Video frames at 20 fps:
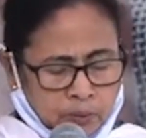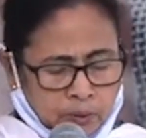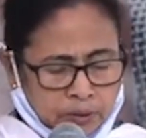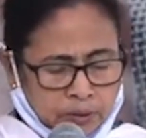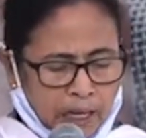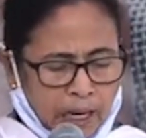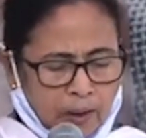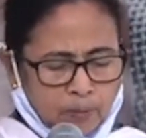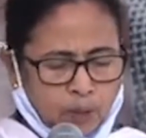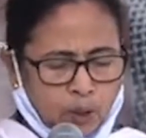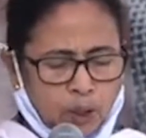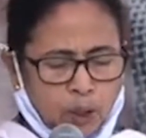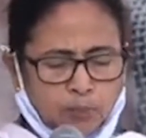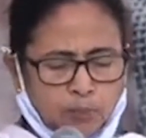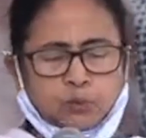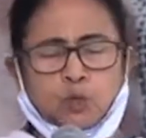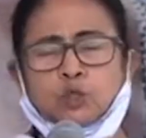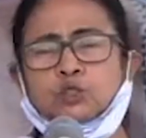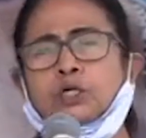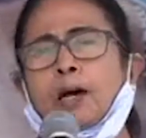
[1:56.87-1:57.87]

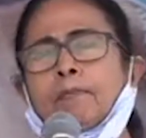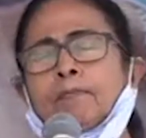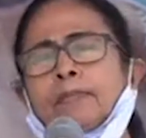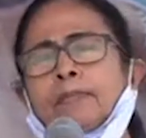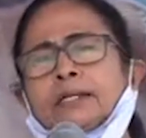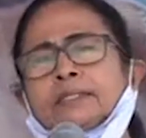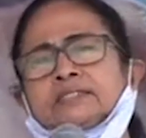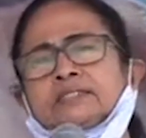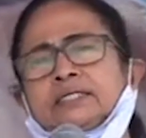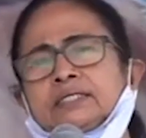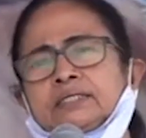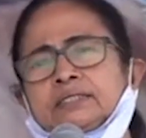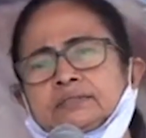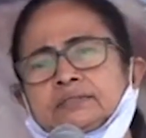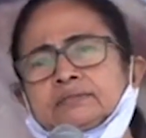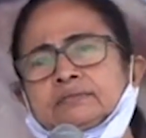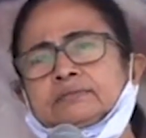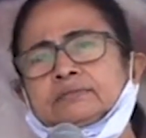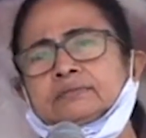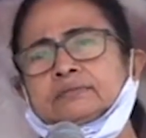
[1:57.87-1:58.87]
তাম্রলিপ্ত সাম্রাজ্যের
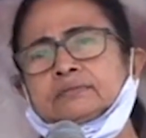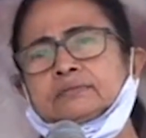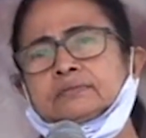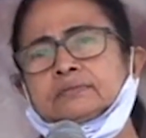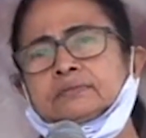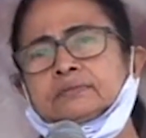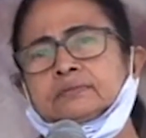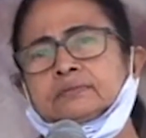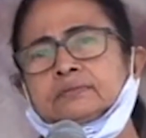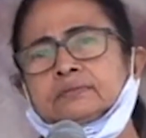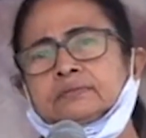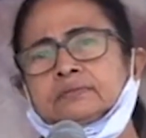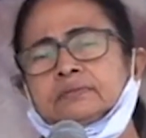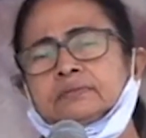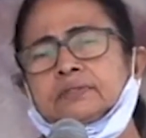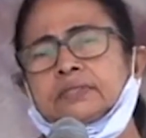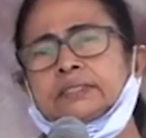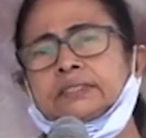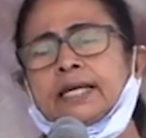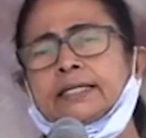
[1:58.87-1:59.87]

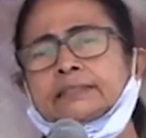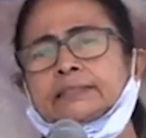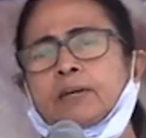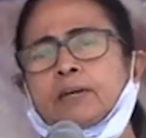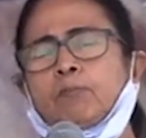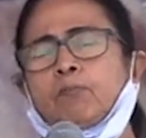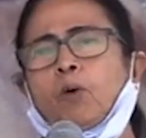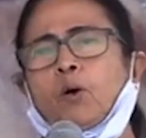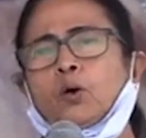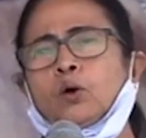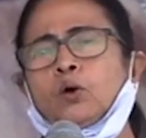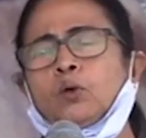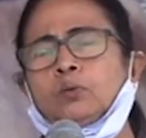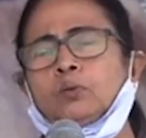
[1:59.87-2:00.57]
এটা একটা বড়